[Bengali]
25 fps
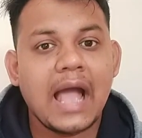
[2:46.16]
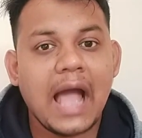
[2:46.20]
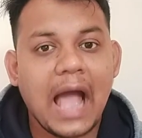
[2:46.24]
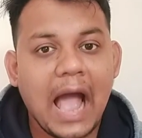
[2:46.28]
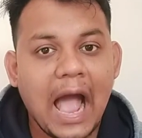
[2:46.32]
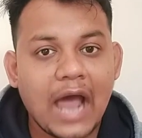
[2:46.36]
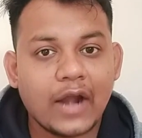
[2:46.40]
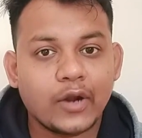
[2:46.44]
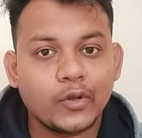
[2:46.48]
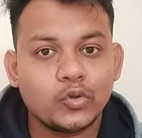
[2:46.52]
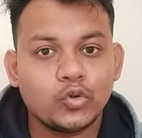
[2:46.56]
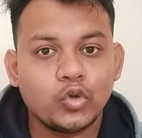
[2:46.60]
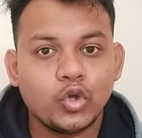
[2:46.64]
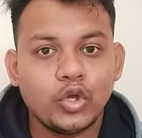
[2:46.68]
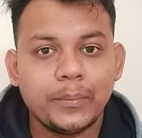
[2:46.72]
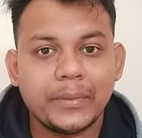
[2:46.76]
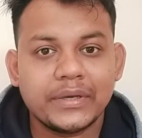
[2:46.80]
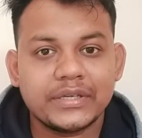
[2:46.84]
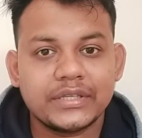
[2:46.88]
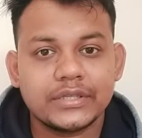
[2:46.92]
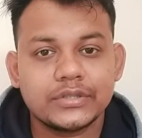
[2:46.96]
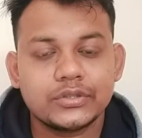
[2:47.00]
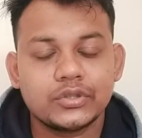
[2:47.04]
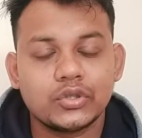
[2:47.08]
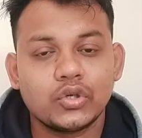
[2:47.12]
আরও দুই
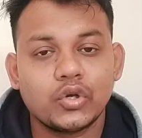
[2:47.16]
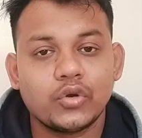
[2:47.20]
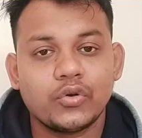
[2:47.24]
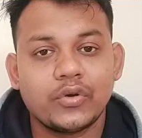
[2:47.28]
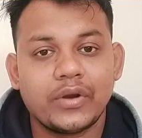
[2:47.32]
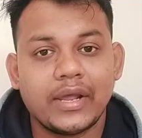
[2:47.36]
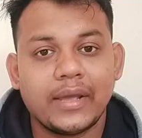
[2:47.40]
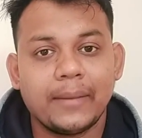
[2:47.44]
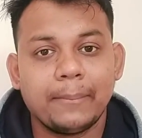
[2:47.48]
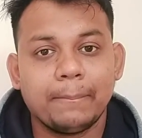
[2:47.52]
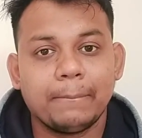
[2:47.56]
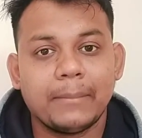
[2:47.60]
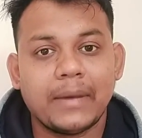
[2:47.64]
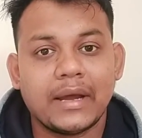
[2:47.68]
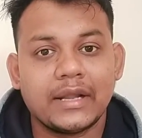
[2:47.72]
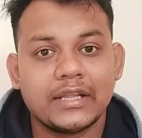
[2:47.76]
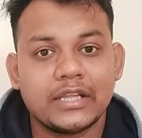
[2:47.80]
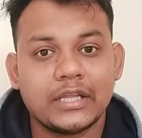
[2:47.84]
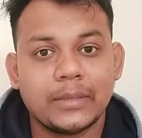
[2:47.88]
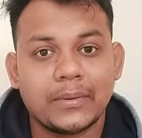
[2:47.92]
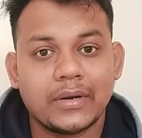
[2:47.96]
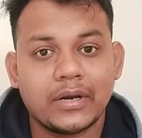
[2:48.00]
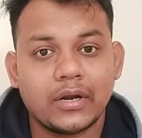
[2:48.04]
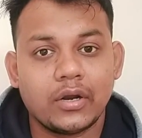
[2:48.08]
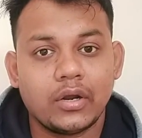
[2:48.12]
মাসের জন্য রেম
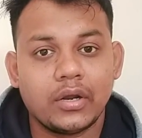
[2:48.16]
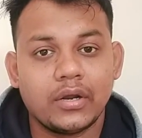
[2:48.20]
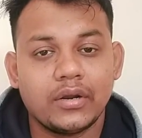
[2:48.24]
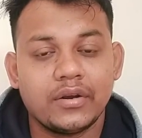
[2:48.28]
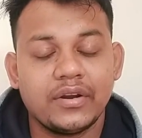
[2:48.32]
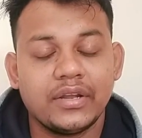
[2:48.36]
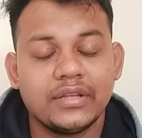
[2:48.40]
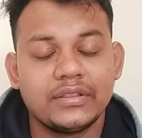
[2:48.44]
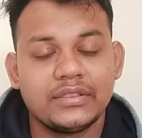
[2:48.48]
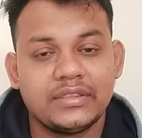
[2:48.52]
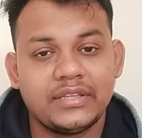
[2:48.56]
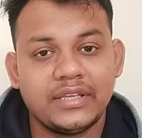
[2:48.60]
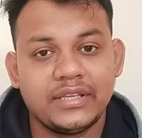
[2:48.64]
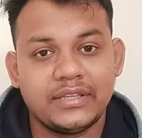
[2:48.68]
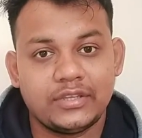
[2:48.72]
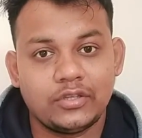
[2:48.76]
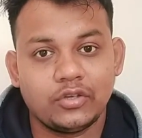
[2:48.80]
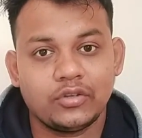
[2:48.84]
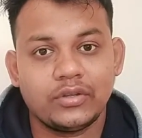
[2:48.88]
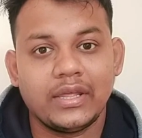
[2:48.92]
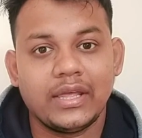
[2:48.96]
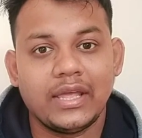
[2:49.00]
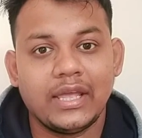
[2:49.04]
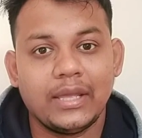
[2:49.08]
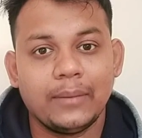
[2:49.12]
বাড়াতে পারে রেদ্দিত্ব
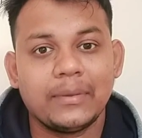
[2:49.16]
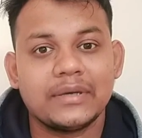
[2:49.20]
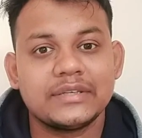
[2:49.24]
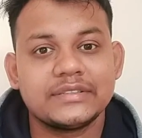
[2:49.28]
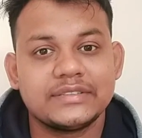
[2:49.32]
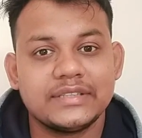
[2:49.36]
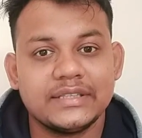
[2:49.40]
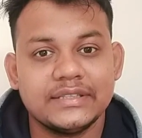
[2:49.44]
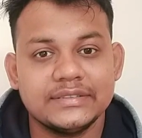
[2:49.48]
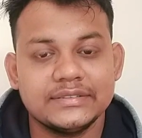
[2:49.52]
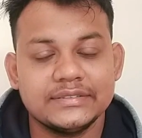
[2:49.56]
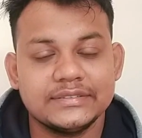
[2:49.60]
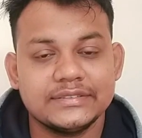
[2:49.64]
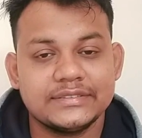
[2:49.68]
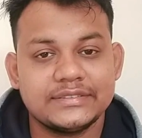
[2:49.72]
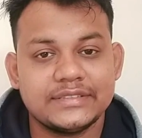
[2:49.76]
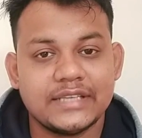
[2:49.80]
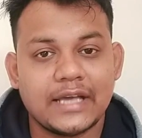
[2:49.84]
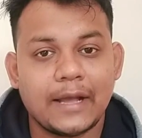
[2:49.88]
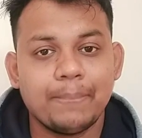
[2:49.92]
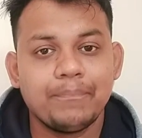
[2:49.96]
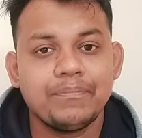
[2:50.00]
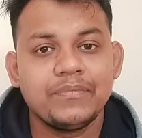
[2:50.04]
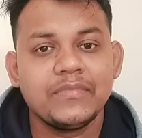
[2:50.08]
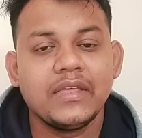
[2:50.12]
দে এমার্জেন্সা